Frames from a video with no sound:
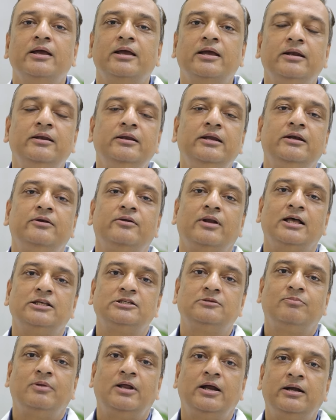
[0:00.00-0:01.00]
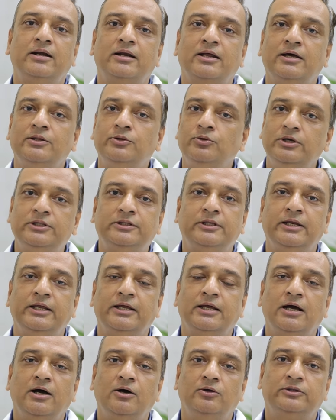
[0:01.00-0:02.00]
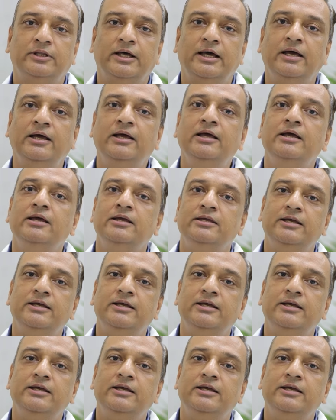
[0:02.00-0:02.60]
किडनी ट्रांसप्लांट का दो ही तरीका होता है